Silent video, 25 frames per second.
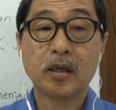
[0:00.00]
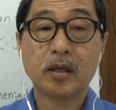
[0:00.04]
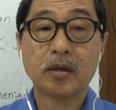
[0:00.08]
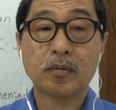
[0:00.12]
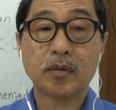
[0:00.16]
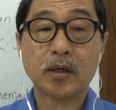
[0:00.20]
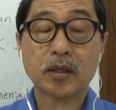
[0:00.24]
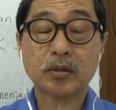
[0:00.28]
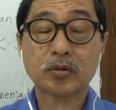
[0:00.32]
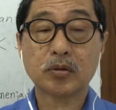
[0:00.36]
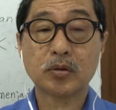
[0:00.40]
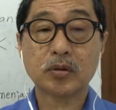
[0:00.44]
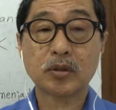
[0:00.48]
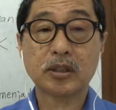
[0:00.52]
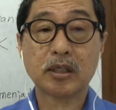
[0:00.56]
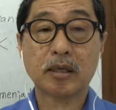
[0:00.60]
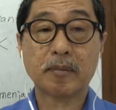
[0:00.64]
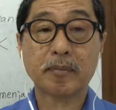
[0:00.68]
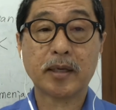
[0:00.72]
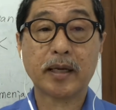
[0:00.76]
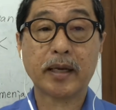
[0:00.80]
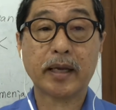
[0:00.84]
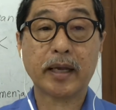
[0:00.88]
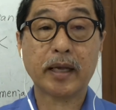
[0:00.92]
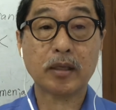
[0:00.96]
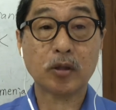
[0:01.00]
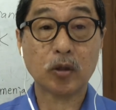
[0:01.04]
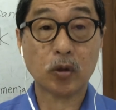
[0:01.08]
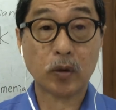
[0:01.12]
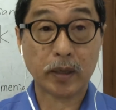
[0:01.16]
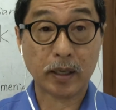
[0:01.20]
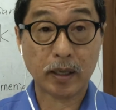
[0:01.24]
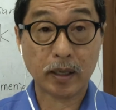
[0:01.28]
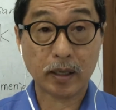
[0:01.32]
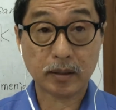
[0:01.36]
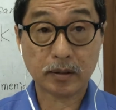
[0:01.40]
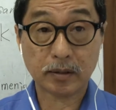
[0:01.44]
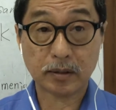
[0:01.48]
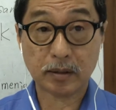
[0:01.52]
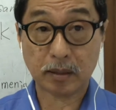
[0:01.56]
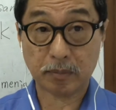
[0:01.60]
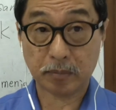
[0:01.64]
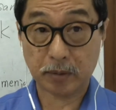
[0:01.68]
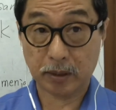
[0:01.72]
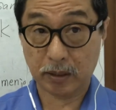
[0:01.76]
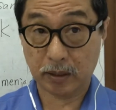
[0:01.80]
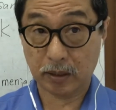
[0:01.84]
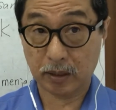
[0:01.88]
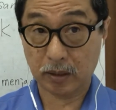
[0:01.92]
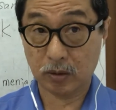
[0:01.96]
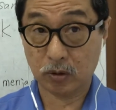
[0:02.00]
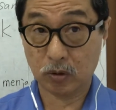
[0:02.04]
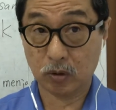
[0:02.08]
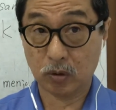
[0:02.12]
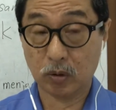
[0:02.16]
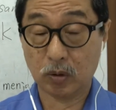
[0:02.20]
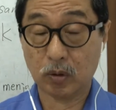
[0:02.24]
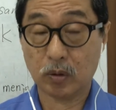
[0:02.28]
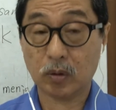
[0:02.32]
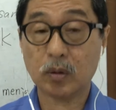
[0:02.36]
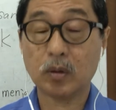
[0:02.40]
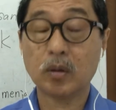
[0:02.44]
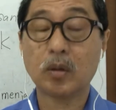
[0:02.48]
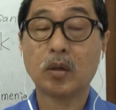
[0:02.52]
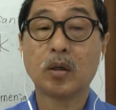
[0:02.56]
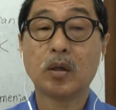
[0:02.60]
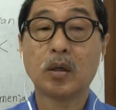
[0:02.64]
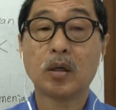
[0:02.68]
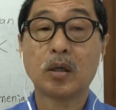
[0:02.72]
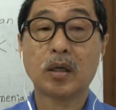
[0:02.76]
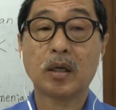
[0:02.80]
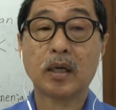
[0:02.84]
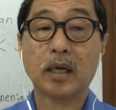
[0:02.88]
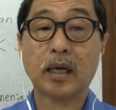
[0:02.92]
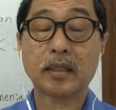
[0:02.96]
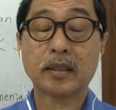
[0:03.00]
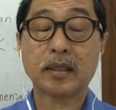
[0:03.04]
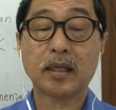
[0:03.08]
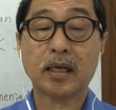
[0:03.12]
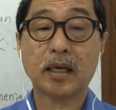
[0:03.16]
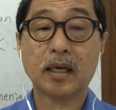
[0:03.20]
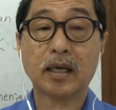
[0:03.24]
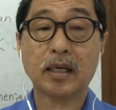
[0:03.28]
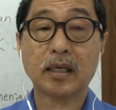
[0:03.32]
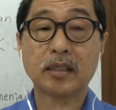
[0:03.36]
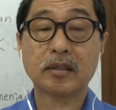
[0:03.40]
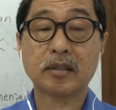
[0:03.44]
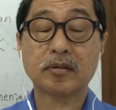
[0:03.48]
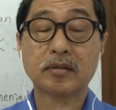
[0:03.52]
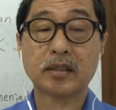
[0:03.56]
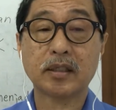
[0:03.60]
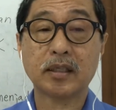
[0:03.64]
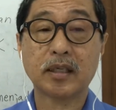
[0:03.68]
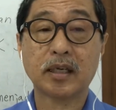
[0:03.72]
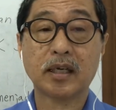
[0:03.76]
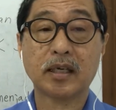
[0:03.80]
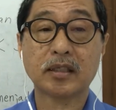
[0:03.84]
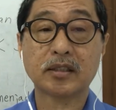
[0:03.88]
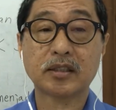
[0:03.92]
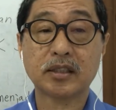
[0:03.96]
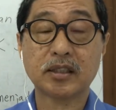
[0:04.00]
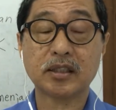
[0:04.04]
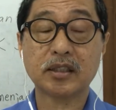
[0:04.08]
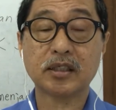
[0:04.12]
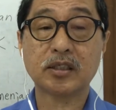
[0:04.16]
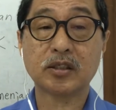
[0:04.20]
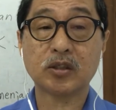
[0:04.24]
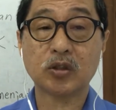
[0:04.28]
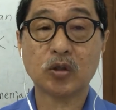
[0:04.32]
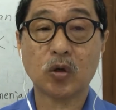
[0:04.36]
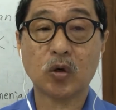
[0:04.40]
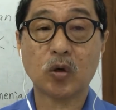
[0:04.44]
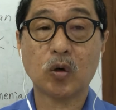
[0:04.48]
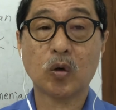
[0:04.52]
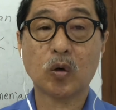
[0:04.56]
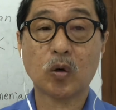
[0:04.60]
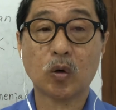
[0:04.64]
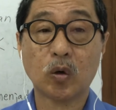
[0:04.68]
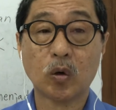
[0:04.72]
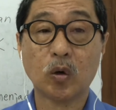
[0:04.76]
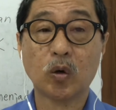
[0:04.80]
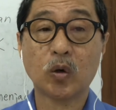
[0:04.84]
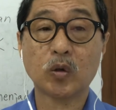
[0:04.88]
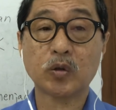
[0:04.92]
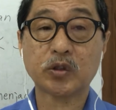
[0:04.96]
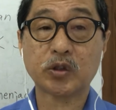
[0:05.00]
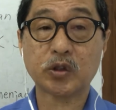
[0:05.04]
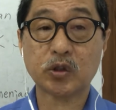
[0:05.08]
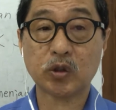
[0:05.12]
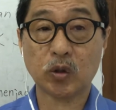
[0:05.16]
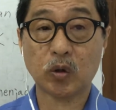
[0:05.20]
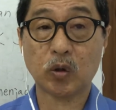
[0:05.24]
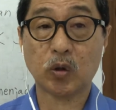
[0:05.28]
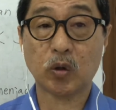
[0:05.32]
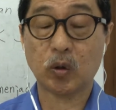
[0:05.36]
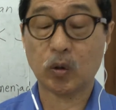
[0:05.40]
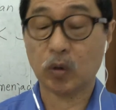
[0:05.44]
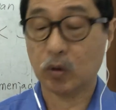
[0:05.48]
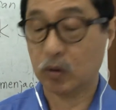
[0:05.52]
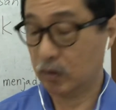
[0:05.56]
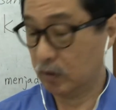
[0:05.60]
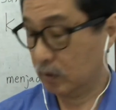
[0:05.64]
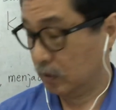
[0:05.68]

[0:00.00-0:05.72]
waktu zaman Edo ya zaman Edo ada istilah si kosho